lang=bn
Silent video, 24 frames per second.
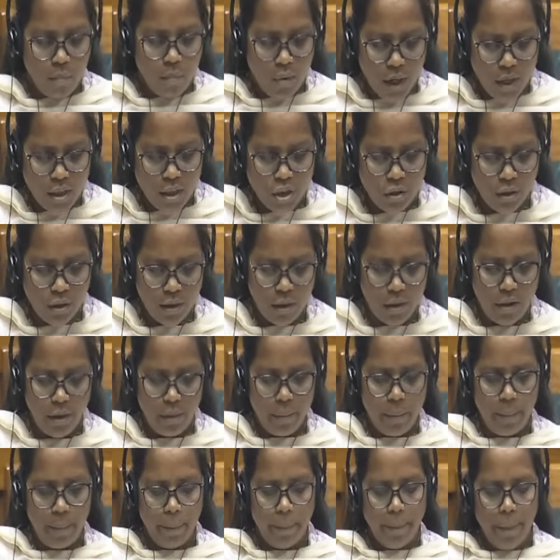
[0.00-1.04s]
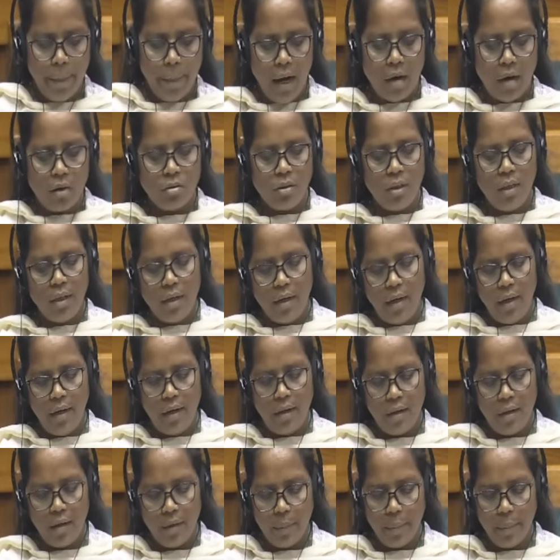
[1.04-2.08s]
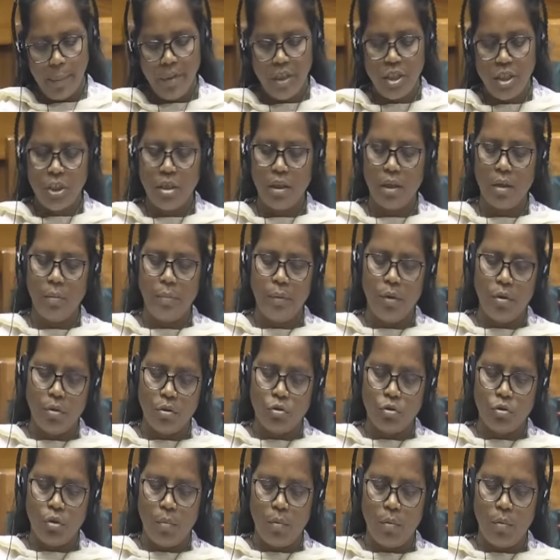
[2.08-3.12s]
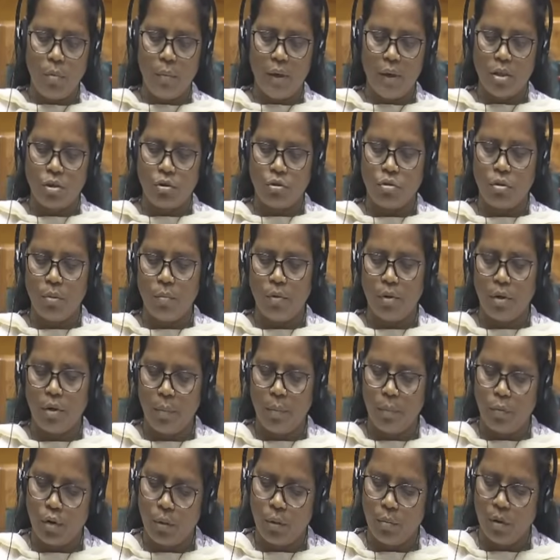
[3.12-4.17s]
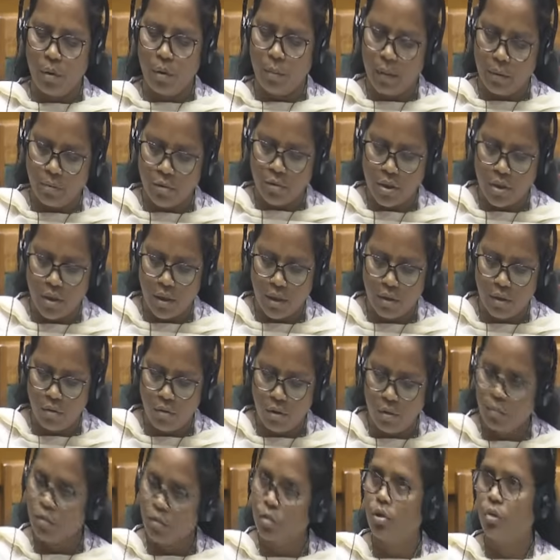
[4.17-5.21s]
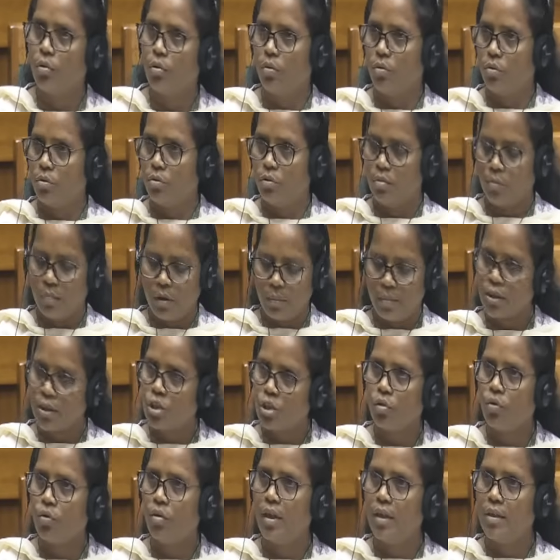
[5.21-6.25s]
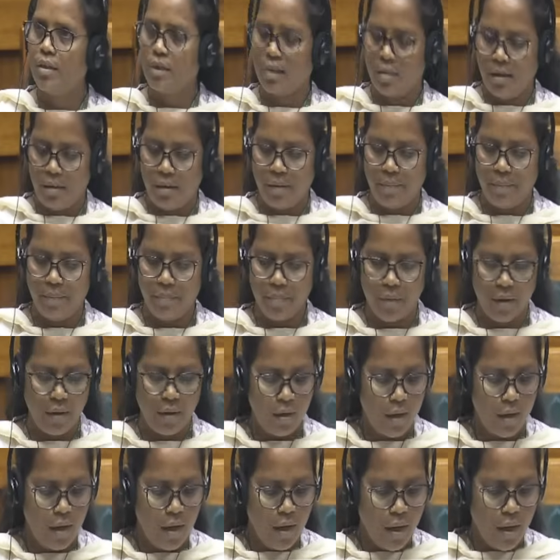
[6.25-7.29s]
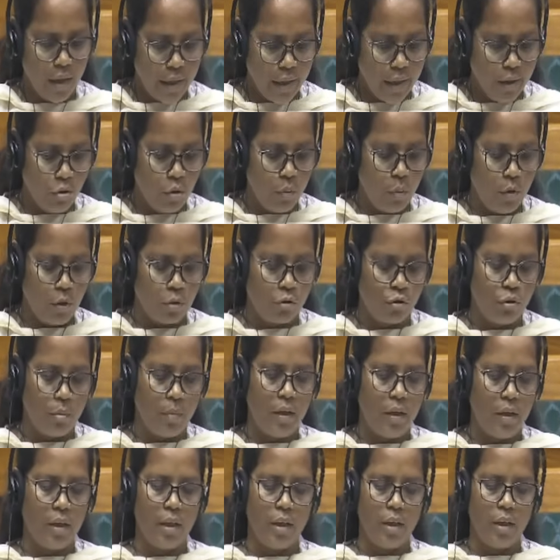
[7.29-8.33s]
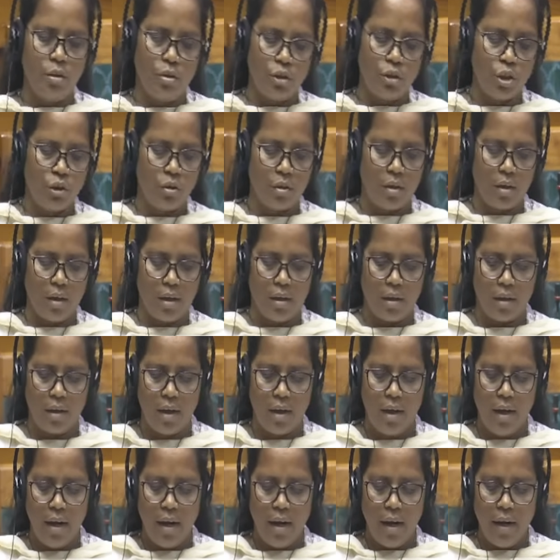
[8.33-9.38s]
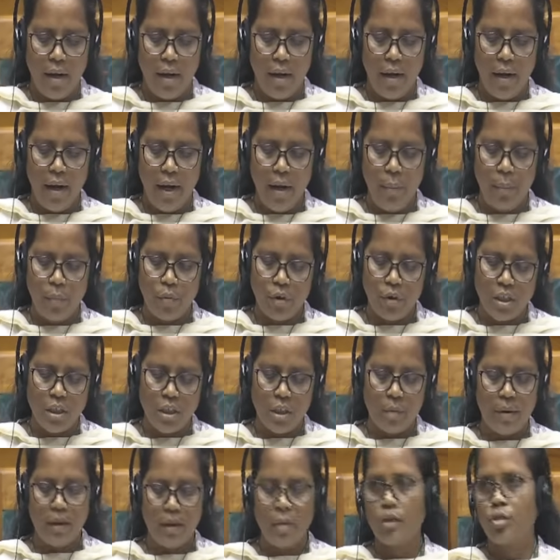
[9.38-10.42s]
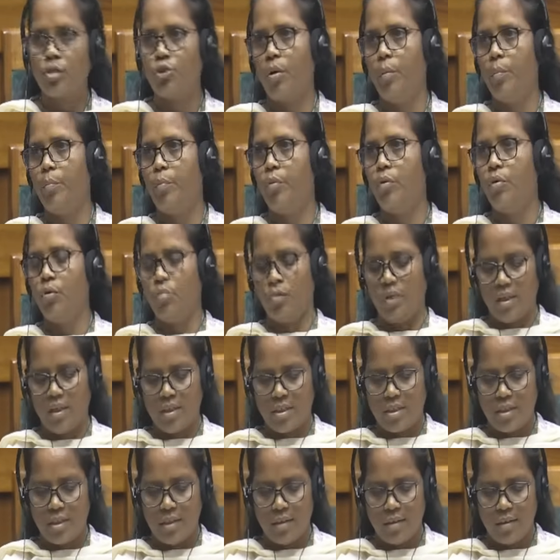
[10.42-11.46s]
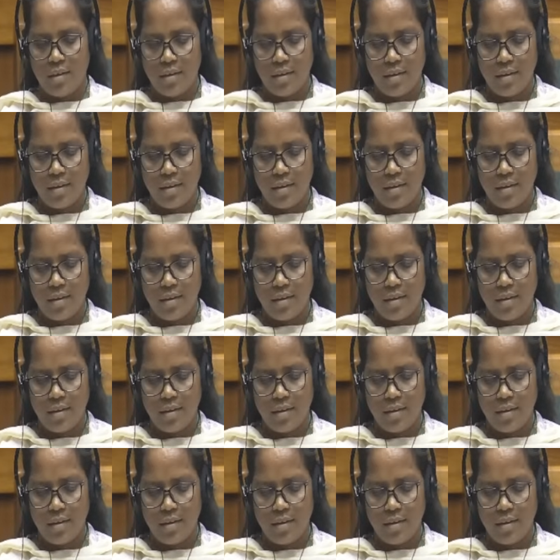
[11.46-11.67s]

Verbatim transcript: মহাশয় ভারতের রেল বিশ্বের বৃহত্তম ব্যস্ততম রেল পরিবহন ব্যবস্থাগুলির মধ্যে অন্যতম আমরা সকলেই জানি কিন্তু বর্তমানে কেন্দ্রীয় সরকার এই পরিষেবা নিয়ে সম্পূর্ণ উদাসীন